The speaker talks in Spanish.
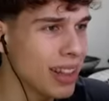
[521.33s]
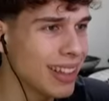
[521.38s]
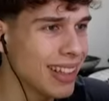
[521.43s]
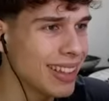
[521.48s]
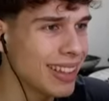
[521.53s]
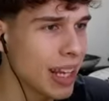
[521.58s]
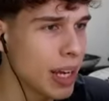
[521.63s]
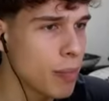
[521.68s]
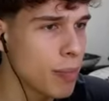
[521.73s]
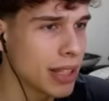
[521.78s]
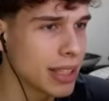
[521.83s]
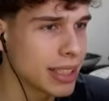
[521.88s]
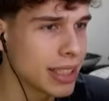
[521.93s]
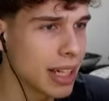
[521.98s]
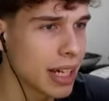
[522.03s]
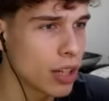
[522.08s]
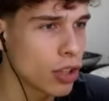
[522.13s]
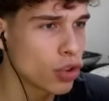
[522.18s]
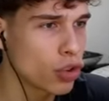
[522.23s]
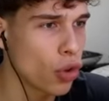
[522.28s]
a intentar
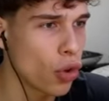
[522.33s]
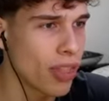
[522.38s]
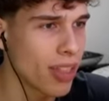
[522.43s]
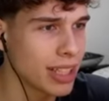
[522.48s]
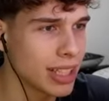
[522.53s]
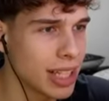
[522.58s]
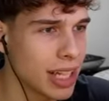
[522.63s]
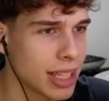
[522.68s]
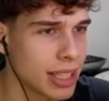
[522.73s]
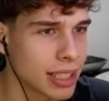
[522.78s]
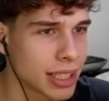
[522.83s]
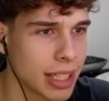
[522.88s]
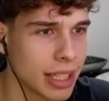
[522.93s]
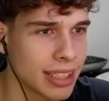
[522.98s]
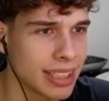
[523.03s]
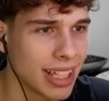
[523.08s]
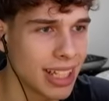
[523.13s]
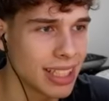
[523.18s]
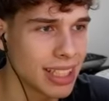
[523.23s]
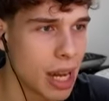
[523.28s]
investigar todas las
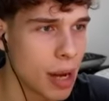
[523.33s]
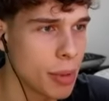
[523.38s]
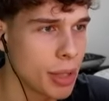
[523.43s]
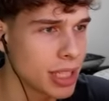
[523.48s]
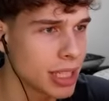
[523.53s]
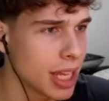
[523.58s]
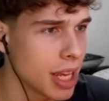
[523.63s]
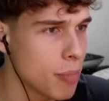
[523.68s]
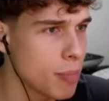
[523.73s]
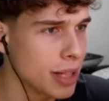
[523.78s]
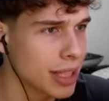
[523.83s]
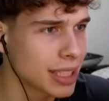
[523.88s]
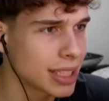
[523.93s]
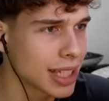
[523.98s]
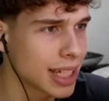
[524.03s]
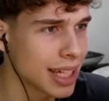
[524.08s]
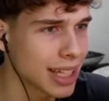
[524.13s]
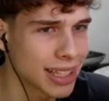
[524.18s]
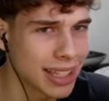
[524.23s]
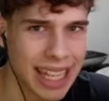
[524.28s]
casas A ver si hay
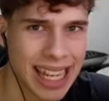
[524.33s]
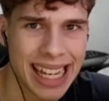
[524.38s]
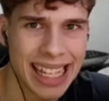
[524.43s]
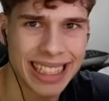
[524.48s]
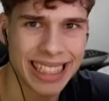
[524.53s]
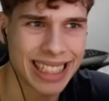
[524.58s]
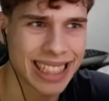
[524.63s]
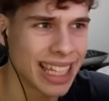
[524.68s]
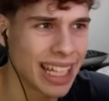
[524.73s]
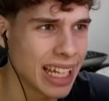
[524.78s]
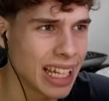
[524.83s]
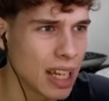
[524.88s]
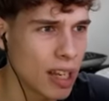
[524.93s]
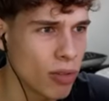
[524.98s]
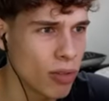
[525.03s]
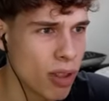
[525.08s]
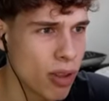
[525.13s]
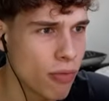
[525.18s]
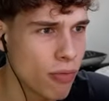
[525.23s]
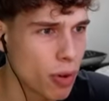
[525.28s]
más carteles Si hay
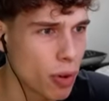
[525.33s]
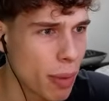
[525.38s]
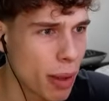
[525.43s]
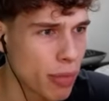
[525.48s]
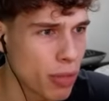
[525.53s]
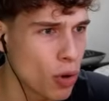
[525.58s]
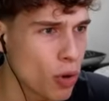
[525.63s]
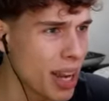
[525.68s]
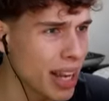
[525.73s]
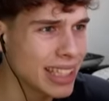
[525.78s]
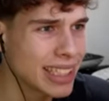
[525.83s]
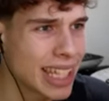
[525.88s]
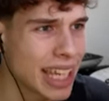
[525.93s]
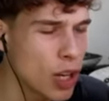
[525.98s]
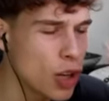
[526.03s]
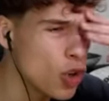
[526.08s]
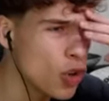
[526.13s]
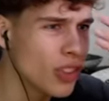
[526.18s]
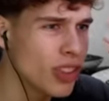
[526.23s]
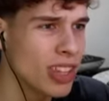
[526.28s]
alguna información Es
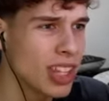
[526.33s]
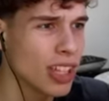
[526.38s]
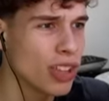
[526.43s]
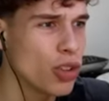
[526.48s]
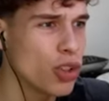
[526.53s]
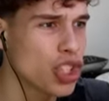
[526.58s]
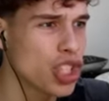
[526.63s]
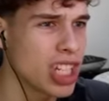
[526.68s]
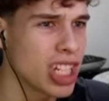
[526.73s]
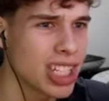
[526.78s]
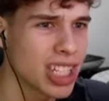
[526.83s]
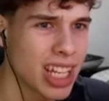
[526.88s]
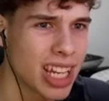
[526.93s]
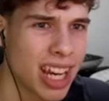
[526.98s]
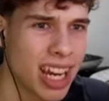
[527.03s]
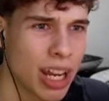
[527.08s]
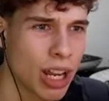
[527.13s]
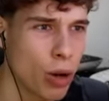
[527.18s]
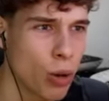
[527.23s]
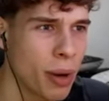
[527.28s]
que no entiendo si es que
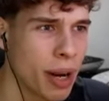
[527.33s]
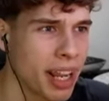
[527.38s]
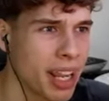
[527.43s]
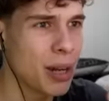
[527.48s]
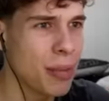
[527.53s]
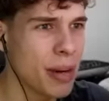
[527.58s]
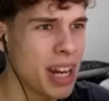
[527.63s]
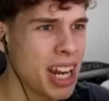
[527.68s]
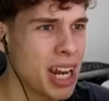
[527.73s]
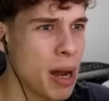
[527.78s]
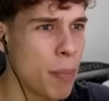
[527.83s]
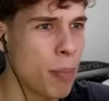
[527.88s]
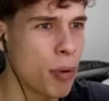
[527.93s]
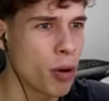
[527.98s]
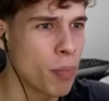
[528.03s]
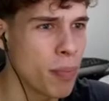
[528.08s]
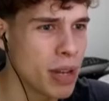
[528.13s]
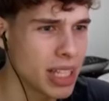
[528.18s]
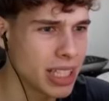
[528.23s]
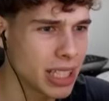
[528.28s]
Herobrine quiere venir a
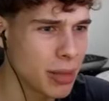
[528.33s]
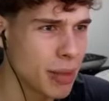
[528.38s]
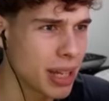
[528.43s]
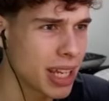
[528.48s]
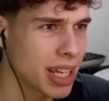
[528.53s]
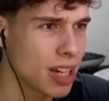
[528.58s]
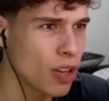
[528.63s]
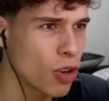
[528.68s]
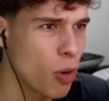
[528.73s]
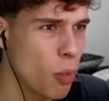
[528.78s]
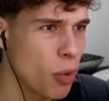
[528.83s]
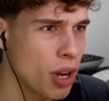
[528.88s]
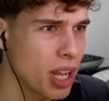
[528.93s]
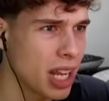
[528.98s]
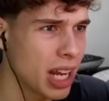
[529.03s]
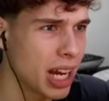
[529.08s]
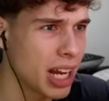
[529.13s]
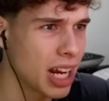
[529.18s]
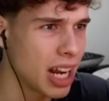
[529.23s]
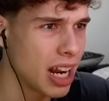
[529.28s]
por mí Se me quiere
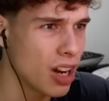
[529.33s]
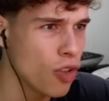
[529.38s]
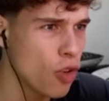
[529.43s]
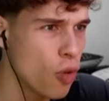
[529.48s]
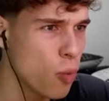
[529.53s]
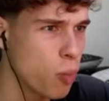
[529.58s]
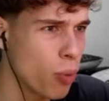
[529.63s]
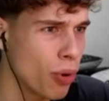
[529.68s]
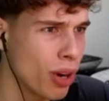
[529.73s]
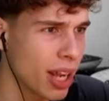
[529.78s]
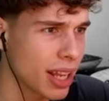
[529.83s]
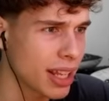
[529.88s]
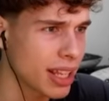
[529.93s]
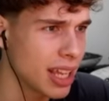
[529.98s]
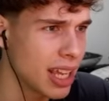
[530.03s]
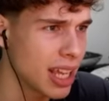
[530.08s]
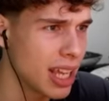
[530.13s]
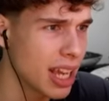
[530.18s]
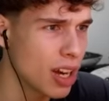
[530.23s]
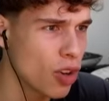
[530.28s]
comunicar algo Por
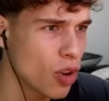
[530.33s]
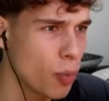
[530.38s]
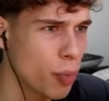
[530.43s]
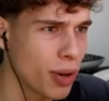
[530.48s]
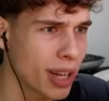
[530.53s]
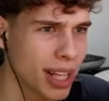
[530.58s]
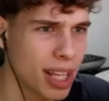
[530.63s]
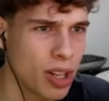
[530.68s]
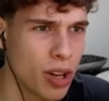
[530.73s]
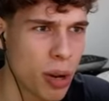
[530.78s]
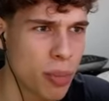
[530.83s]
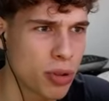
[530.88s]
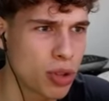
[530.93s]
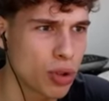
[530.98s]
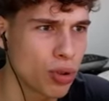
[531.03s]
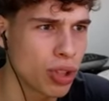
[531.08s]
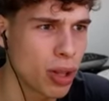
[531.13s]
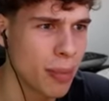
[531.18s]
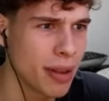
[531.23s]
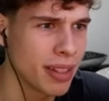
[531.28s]
aquí y algo, por aquí no hay
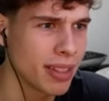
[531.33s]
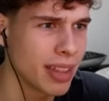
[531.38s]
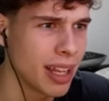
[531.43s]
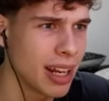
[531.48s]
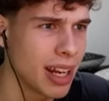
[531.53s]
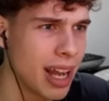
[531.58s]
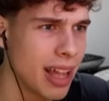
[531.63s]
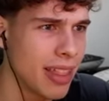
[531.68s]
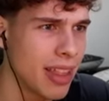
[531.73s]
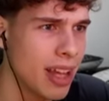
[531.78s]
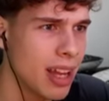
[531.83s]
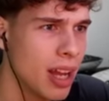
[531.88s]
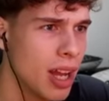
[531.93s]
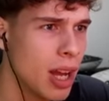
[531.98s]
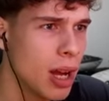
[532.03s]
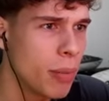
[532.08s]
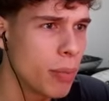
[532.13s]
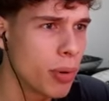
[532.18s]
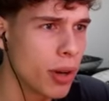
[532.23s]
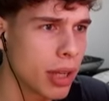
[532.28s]
absolutamente nada
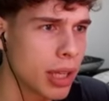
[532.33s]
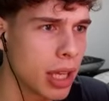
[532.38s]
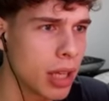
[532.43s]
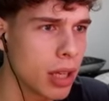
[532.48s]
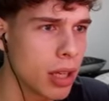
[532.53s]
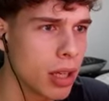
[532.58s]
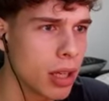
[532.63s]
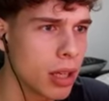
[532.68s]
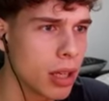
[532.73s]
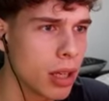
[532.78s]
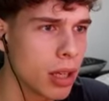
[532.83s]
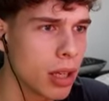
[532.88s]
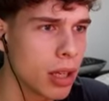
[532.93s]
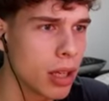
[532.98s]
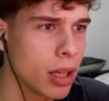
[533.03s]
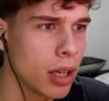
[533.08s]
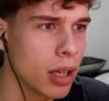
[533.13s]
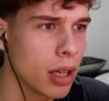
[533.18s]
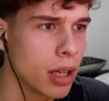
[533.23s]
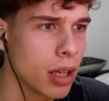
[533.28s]
Por aquí...
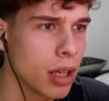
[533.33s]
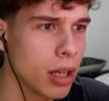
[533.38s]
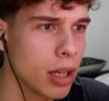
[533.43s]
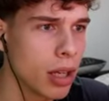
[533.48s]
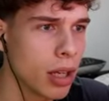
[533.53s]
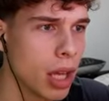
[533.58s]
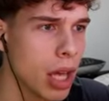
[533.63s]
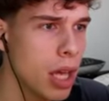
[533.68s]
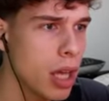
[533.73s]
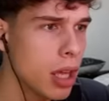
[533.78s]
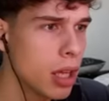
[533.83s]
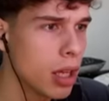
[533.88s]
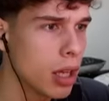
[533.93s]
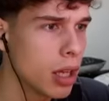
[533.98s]
¿Eh?